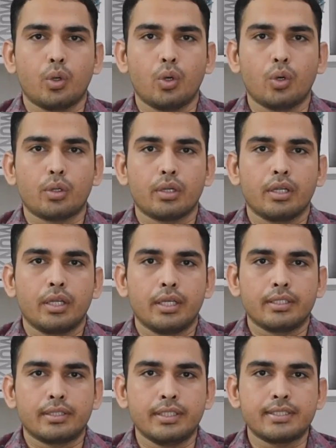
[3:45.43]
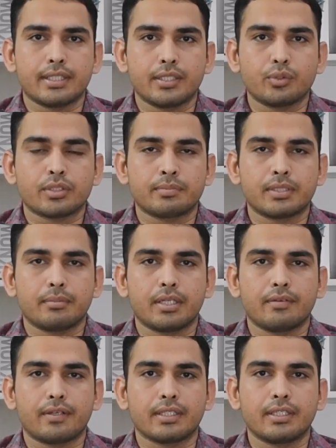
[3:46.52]
और तीसरा जो सबसे बड़ा
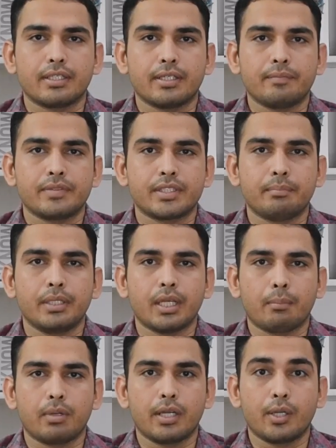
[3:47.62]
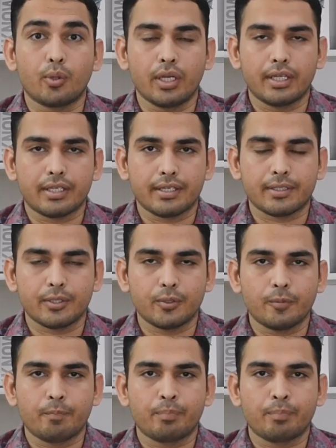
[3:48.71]
फायदा है जब भी आप ब्लड डोनेट करते हो